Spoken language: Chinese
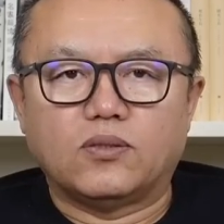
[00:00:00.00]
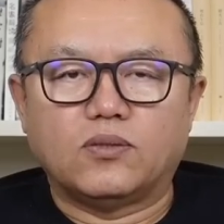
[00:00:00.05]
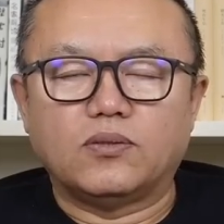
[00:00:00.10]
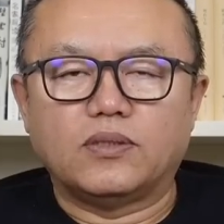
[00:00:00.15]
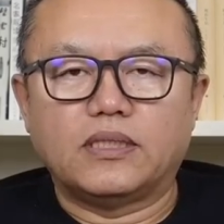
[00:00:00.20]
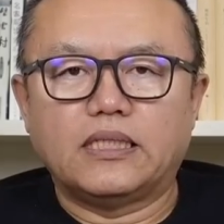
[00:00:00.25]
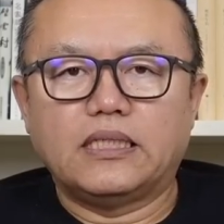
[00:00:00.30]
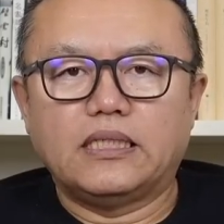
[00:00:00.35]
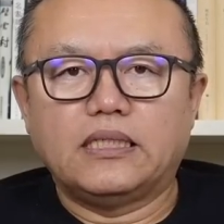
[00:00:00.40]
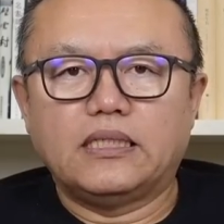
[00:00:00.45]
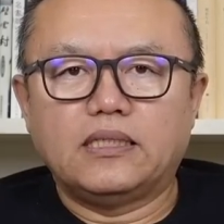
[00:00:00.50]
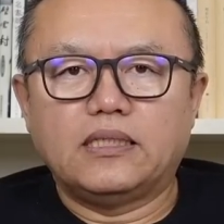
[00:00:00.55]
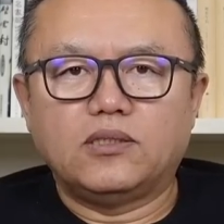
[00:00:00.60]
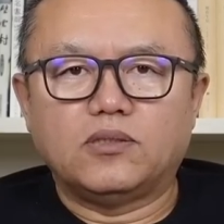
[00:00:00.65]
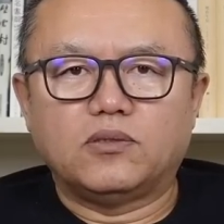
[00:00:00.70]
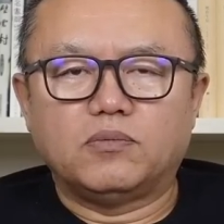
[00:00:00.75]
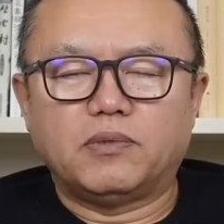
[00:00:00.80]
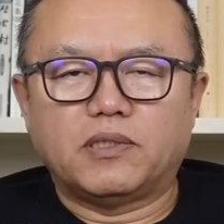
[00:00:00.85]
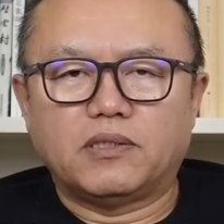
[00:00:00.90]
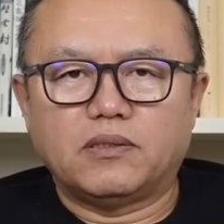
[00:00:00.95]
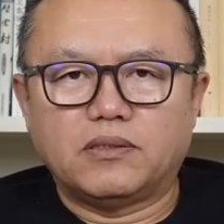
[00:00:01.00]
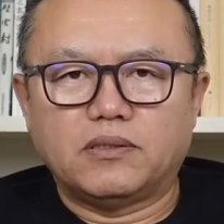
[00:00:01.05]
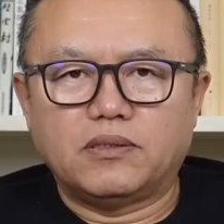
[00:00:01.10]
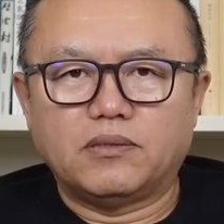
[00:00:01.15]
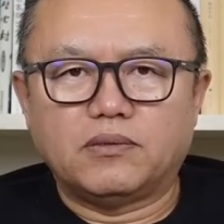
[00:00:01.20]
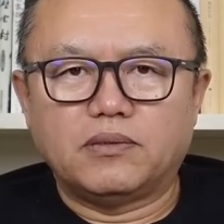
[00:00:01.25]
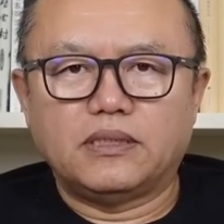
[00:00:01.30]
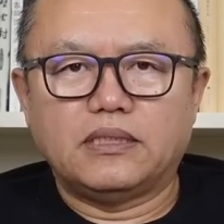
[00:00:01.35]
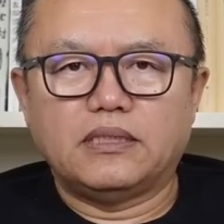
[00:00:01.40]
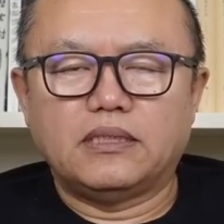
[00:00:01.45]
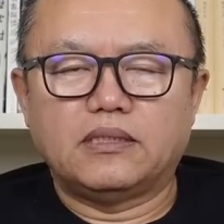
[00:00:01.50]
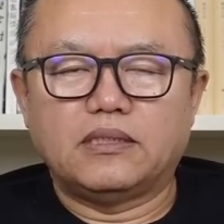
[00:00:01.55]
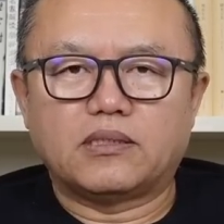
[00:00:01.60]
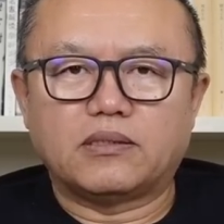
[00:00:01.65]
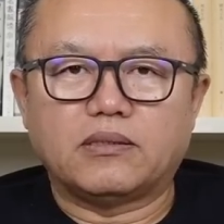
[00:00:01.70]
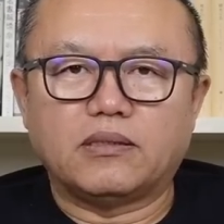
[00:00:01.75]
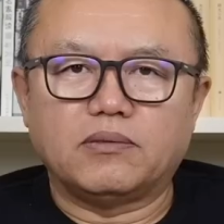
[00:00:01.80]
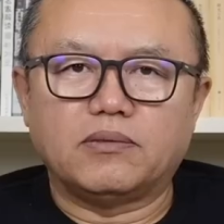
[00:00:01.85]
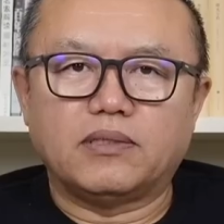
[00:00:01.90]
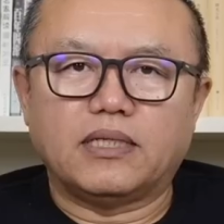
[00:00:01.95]
国内有爆料消息
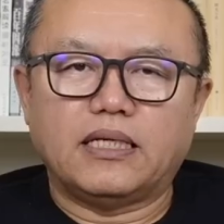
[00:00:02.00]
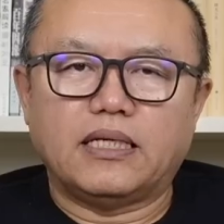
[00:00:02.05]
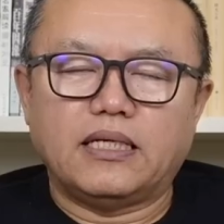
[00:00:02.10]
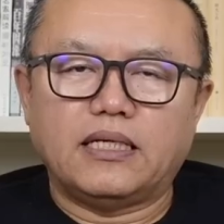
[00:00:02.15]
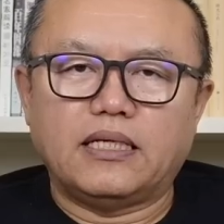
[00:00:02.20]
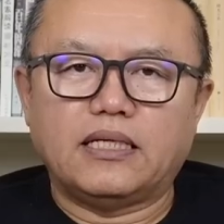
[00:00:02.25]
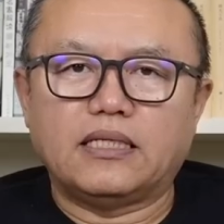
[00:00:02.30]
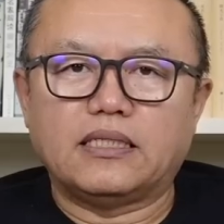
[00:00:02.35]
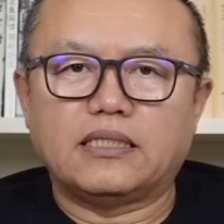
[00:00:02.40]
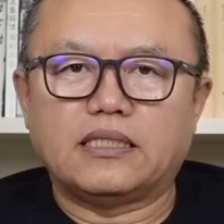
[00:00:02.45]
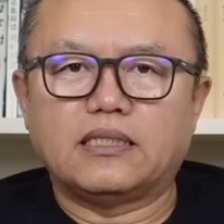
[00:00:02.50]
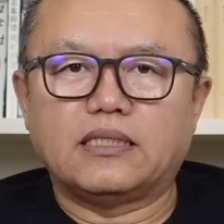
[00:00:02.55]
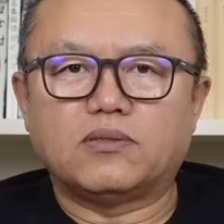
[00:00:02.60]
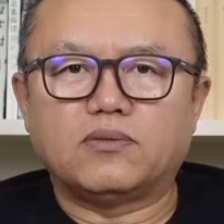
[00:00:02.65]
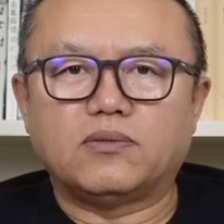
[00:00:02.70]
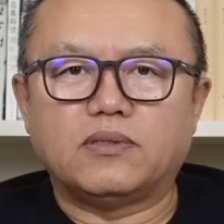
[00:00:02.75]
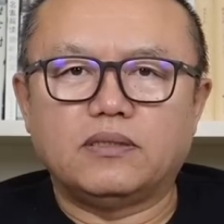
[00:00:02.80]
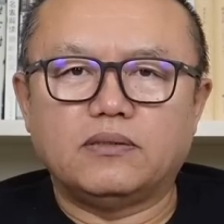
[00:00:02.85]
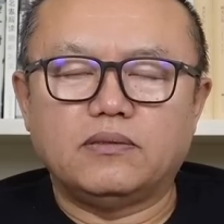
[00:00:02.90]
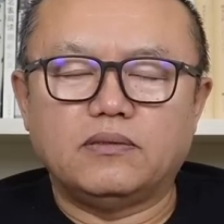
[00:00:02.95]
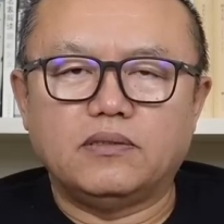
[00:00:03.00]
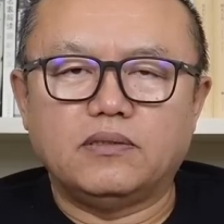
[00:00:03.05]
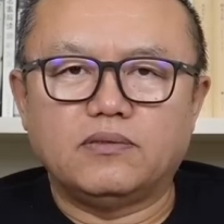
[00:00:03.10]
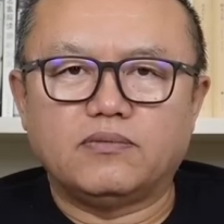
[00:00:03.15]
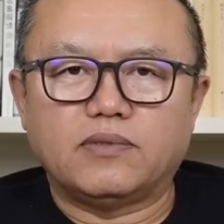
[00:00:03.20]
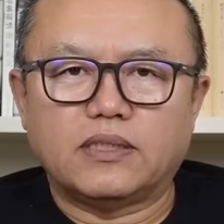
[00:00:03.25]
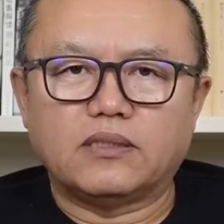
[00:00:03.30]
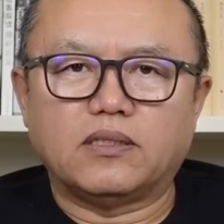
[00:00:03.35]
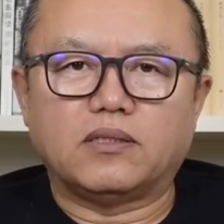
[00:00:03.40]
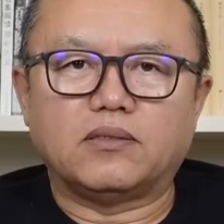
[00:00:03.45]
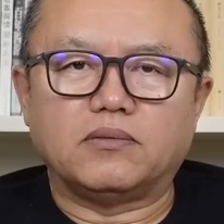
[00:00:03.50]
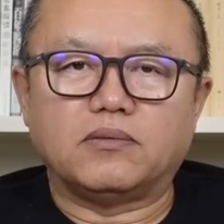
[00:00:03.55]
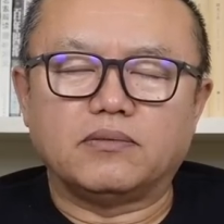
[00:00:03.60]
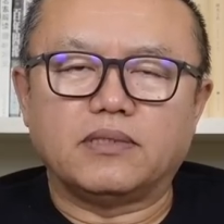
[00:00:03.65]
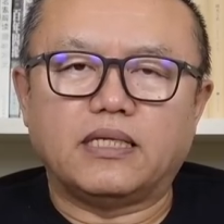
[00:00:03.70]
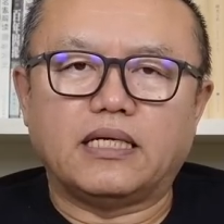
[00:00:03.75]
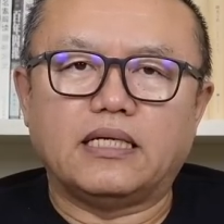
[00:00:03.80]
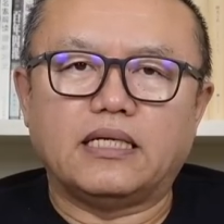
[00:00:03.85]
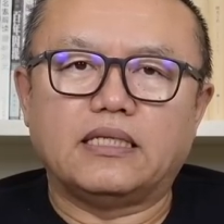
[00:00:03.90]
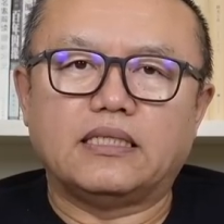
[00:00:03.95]
传过来啊，关于王小红
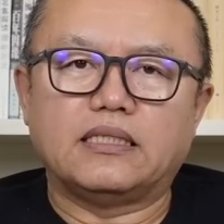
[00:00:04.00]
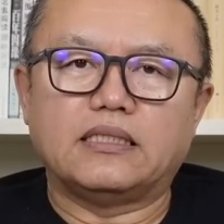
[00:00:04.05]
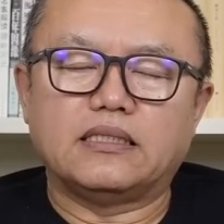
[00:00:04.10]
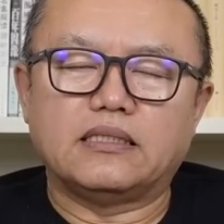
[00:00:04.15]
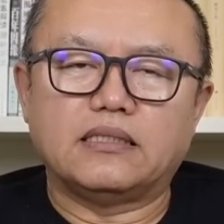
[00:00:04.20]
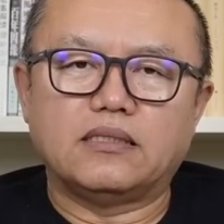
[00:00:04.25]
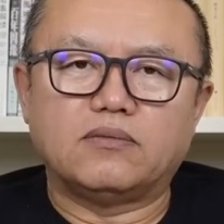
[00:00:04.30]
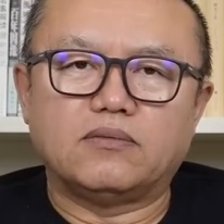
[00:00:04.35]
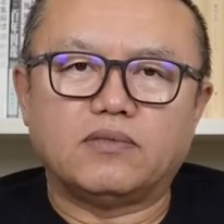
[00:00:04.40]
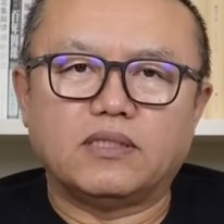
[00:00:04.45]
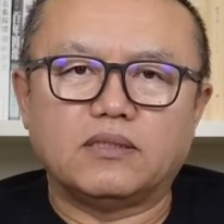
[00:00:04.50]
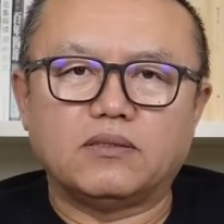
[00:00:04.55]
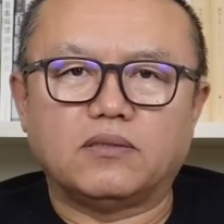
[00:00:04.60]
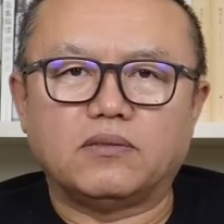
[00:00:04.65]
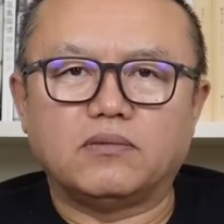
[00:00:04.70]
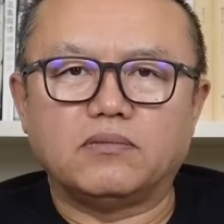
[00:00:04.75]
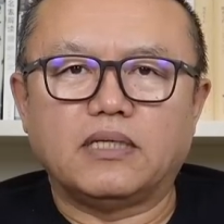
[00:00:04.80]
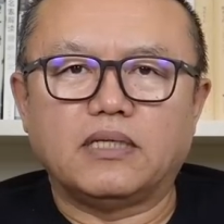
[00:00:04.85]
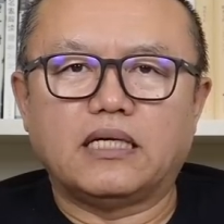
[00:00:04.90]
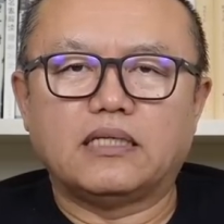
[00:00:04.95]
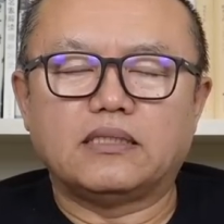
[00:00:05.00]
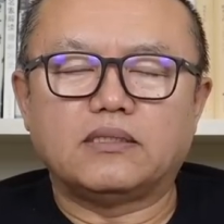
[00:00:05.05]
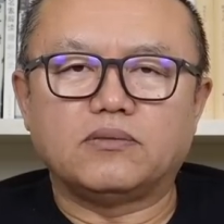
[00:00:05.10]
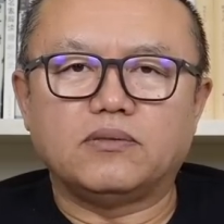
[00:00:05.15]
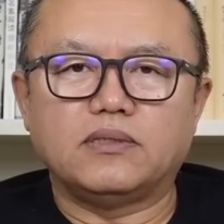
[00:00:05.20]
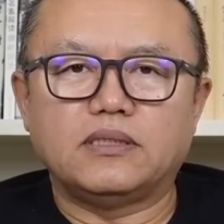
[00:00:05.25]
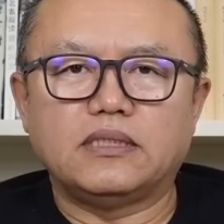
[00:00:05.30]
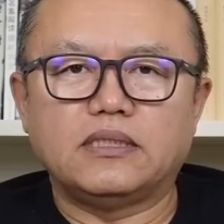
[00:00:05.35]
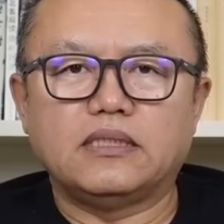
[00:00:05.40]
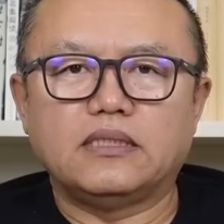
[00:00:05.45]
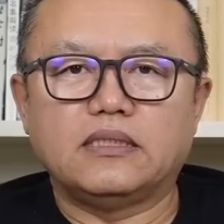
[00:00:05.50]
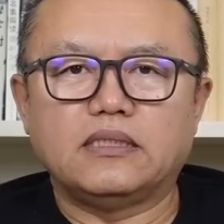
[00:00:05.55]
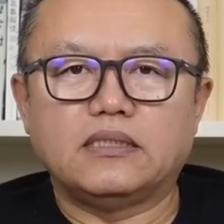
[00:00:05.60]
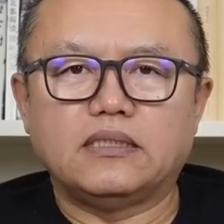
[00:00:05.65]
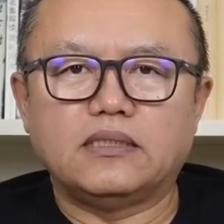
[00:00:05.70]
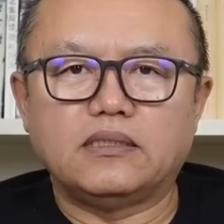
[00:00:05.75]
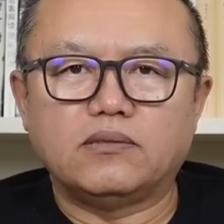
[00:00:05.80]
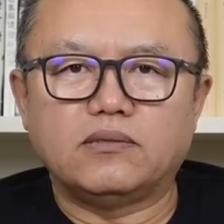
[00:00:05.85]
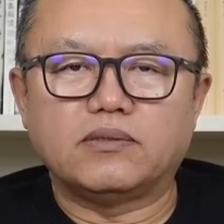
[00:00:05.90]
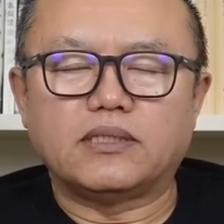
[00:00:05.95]
的，呃，王小红啊，最
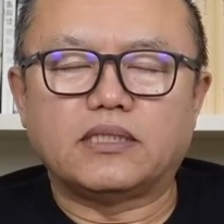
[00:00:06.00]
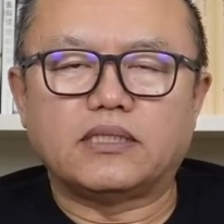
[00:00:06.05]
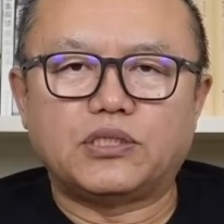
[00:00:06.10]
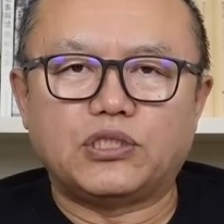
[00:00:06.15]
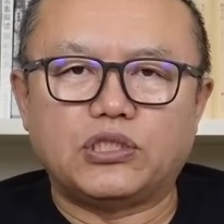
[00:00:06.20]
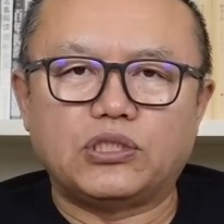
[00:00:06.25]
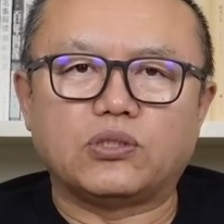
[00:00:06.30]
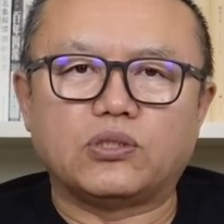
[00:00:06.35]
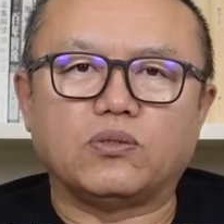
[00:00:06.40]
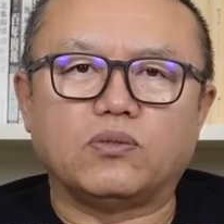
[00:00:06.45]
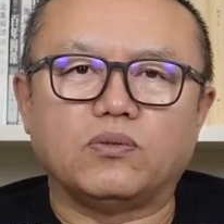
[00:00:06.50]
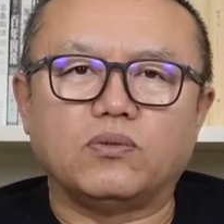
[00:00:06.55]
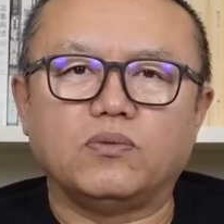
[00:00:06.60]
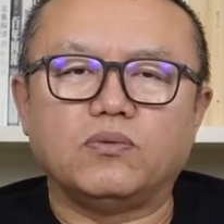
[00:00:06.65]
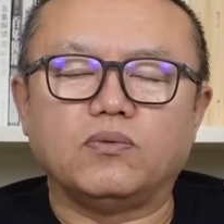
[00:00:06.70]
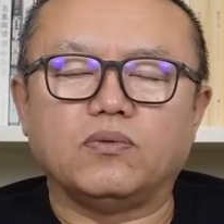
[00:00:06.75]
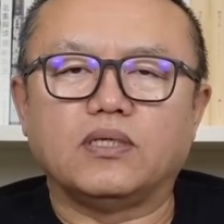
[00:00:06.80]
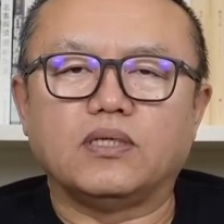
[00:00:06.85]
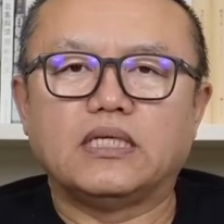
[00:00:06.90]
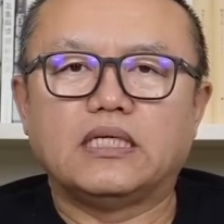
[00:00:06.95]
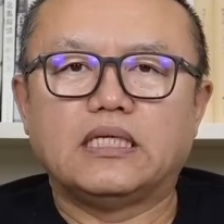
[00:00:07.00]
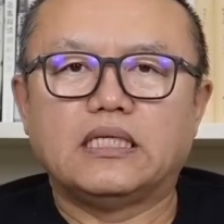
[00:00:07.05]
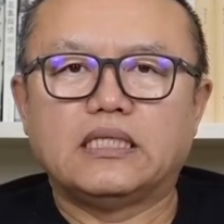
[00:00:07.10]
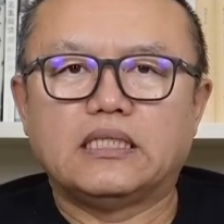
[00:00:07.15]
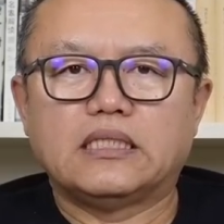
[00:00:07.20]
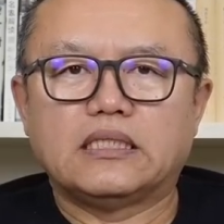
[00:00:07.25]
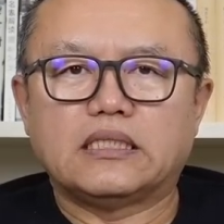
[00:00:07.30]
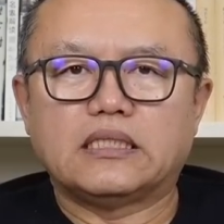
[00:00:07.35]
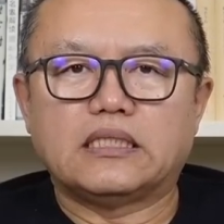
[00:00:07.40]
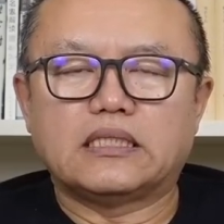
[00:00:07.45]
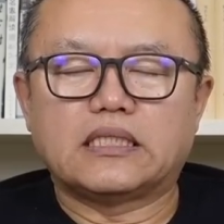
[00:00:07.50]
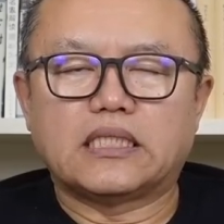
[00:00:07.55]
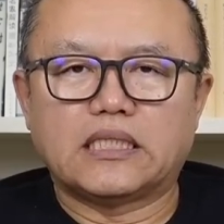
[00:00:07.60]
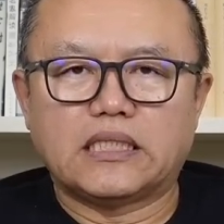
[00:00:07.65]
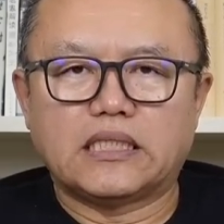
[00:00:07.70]
近有点失宠啊，他